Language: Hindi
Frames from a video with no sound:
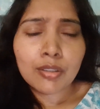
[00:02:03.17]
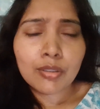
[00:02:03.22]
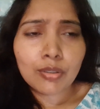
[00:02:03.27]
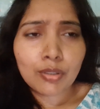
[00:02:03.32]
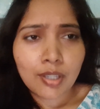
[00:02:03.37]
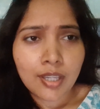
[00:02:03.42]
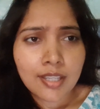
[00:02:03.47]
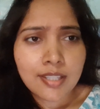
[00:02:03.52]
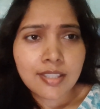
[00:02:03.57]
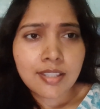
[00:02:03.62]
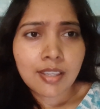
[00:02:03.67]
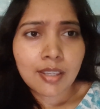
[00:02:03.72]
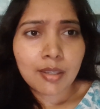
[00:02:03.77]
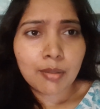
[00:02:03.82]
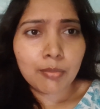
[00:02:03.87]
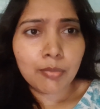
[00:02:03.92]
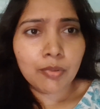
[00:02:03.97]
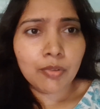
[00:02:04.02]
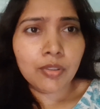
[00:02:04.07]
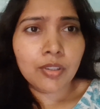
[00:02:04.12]
तो ऐसे
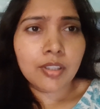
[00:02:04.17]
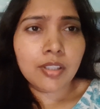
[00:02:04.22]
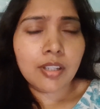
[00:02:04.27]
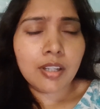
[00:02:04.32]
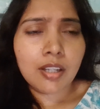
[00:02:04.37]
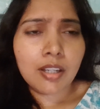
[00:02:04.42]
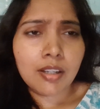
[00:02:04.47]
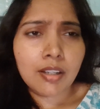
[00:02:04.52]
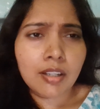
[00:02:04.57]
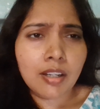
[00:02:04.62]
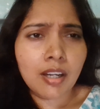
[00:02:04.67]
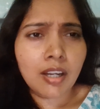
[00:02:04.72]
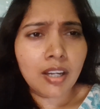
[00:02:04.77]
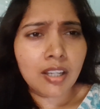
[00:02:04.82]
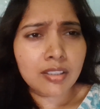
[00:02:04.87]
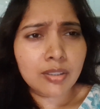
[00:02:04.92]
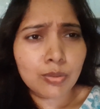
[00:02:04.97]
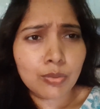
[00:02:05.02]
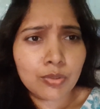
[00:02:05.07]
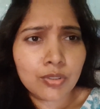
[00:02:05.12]
ही बोलता
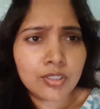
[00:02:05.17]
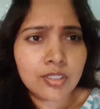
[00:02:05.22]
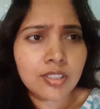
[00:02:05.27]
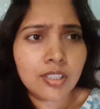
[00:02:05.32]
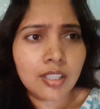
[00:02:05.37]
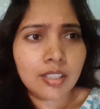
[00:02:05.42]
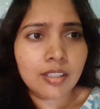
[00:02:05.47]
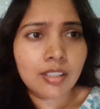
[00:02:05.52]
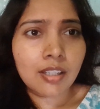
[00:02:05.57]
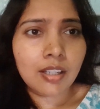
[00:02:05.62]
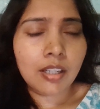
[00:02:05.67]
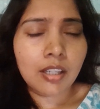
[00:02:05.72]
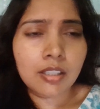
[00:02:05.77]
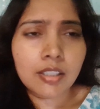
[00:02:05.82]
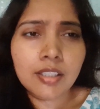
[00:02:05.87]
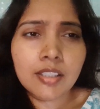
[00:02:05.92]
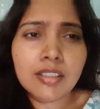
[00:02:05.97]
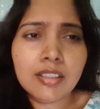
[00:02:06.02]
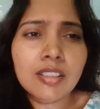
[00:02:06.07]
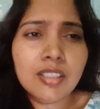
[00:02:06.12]
हाथ उठ जाता
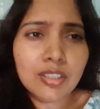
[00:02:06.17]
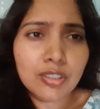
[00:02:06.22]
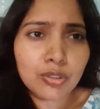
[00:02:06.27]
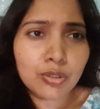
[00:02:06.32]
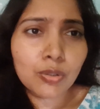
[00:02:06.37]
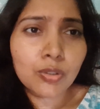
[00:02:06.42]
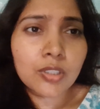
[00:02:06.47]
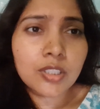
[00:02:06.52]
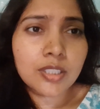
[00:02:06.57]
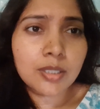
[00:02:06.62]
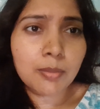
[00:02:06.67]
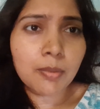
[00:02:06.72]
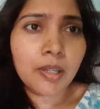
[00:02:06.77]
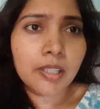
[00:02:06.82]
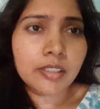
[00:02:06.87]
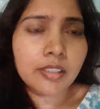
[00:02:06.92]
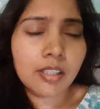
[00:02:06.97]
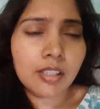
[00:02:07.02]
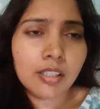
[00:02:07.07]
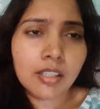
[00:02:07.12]
इतनी छोटी सी
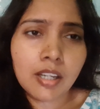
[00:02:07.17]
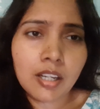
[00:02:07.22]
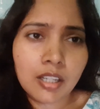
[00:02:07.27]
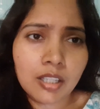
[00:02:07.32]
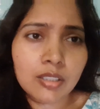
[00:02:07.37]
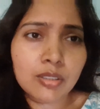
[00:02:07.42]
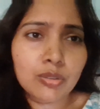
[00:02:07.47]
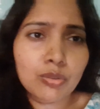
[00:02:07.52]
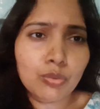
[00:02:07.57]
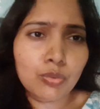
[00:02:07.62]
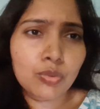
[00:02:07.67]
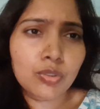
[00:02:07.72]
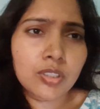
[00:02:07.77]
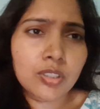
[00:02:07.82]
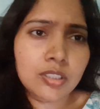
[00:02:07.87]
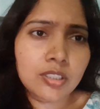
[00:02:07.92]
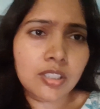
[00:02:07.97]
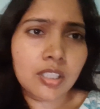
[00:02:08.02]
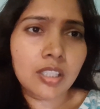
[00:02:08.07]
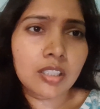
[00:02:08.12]
बात के लिए हाथ तो
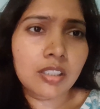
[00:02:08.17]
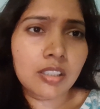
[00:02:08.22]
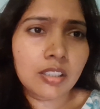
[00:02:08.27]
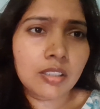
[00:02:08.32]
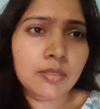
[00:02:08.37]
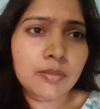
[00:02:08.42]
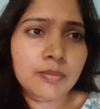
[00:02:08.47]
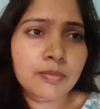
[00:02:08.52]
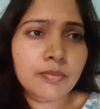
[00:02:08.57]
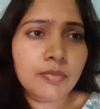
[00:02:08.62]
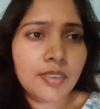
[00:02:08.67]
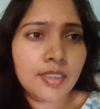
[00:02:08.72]
उठ जाता